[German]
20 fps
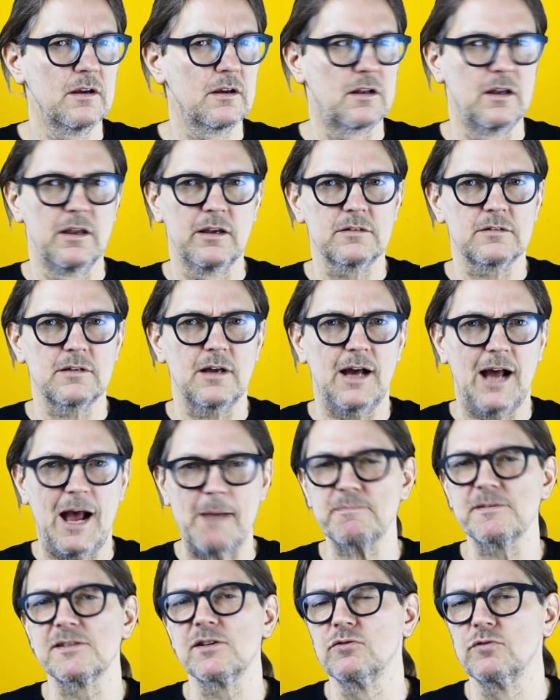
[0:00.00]
Klingt
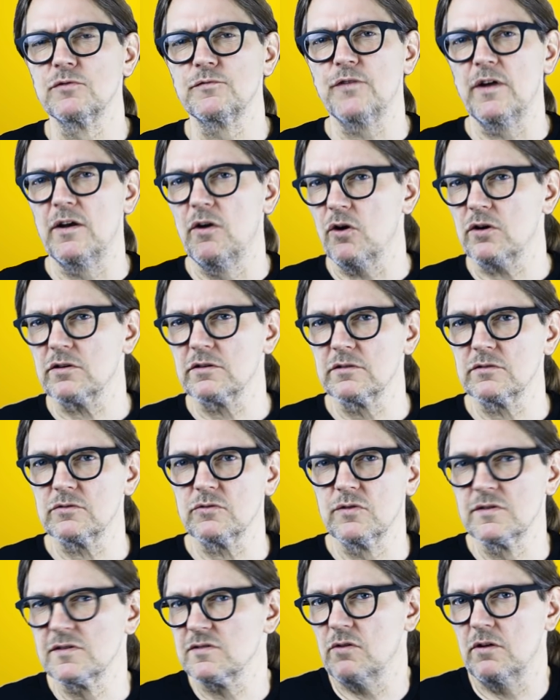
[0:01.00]
absolut verlockend
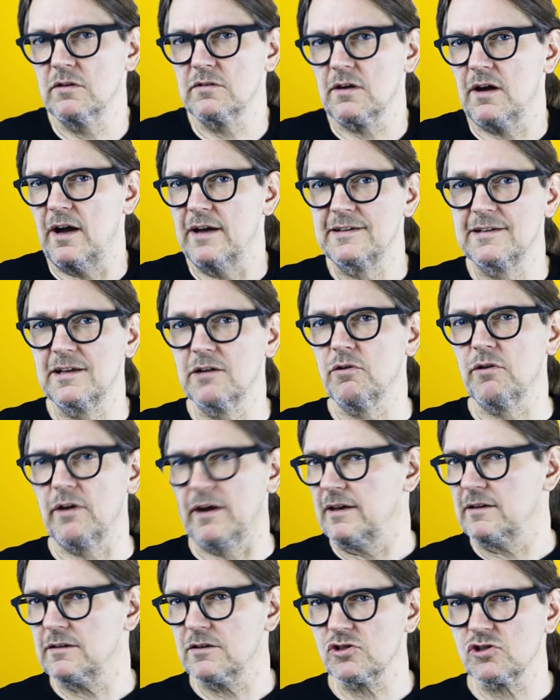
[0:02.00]
und sollte rein
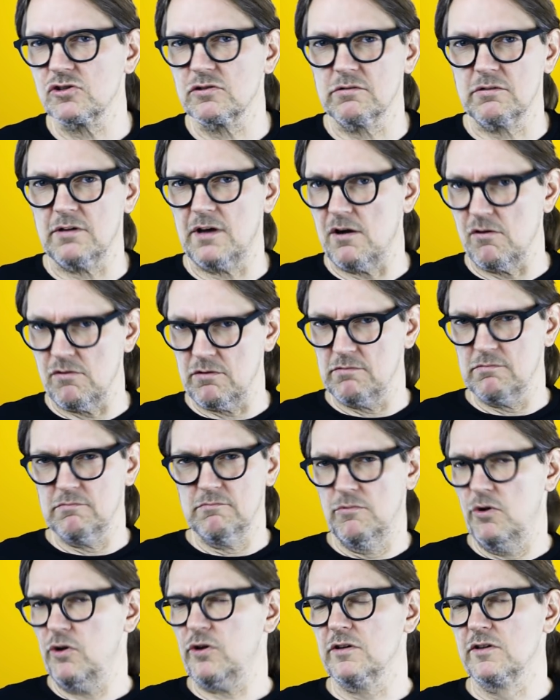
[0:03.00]
theoretisch doch auch
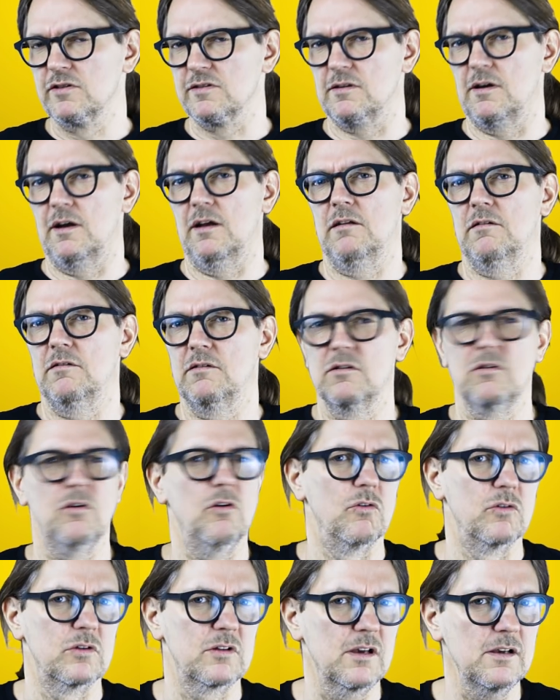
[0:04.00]
möglich sein,
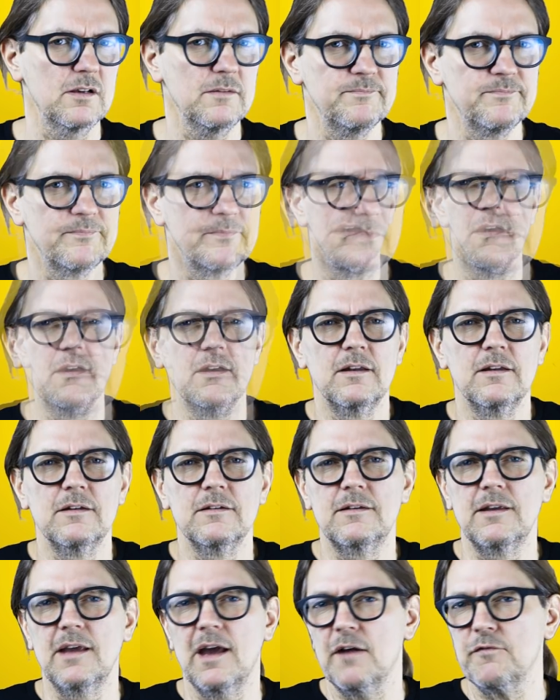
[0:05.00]
oder?
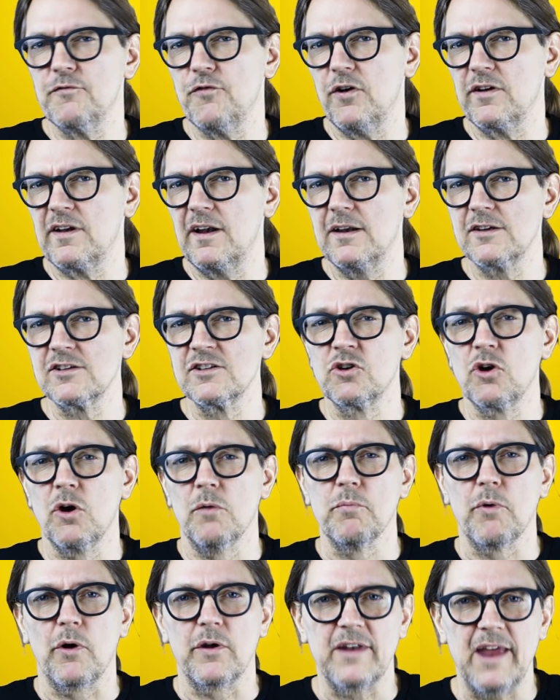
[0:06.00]
Die erforderlichen
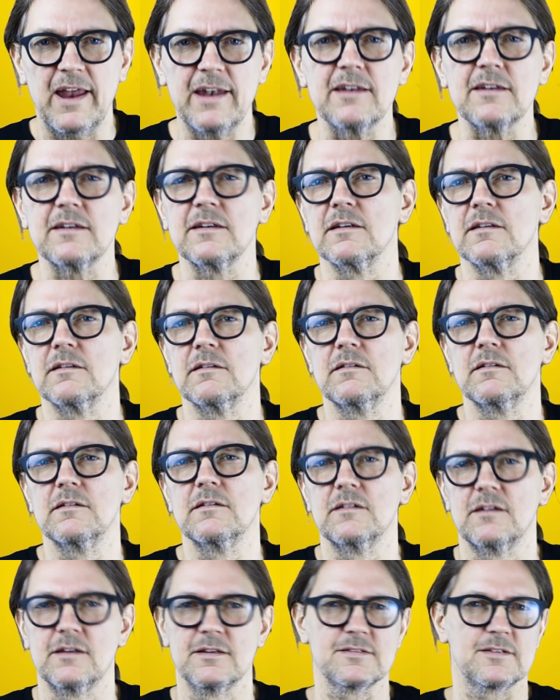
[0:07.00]
Komponenten,
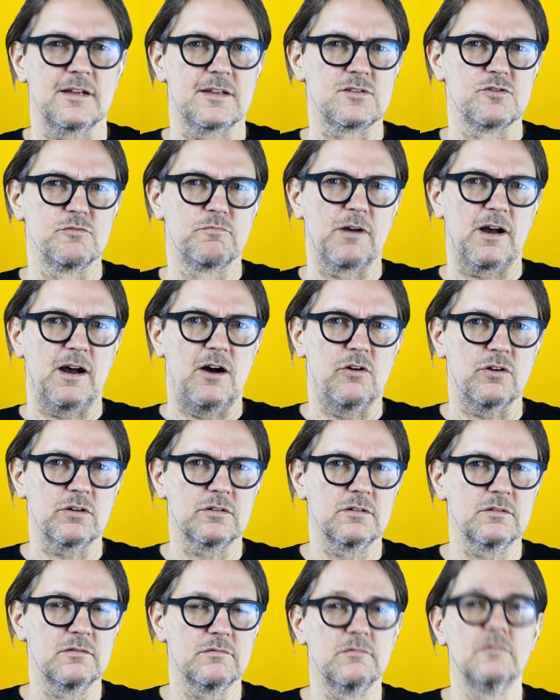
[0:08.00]
die es dazu
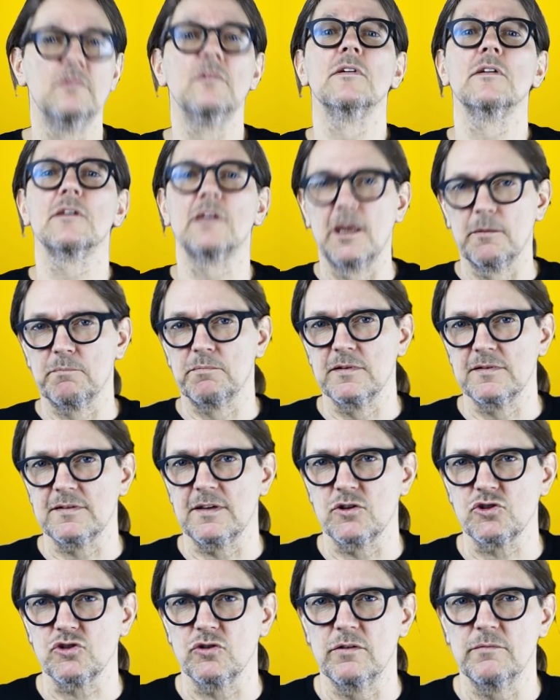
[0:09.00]
braucht, gibt es
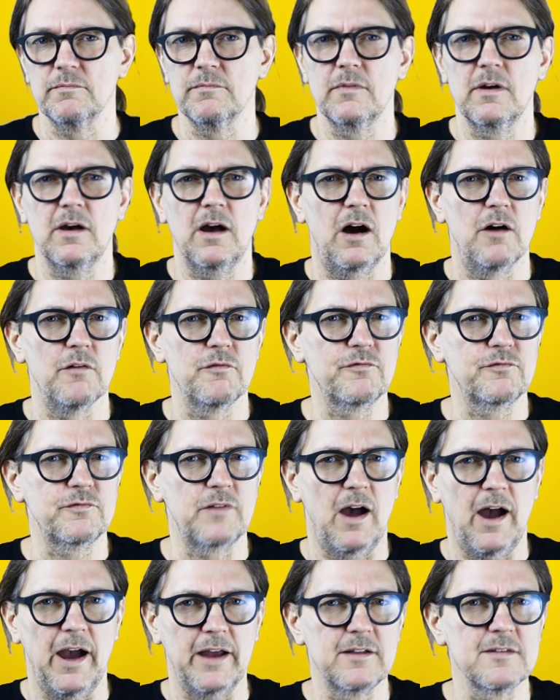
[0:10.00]
ja schon. Auf
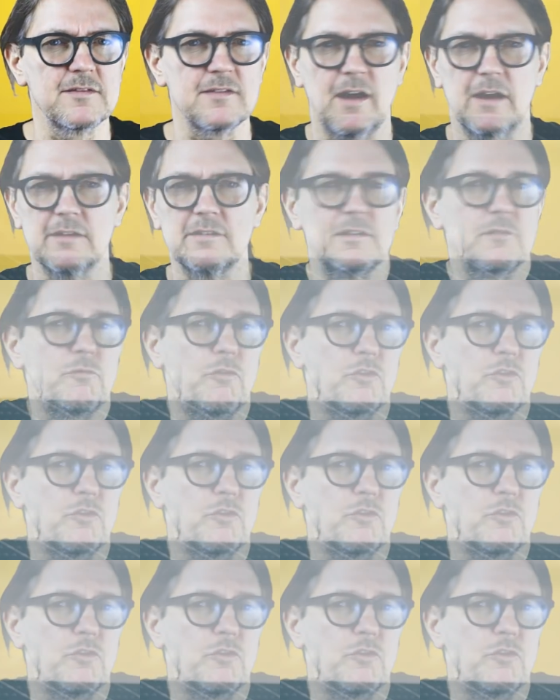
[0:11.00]
der einen Seite die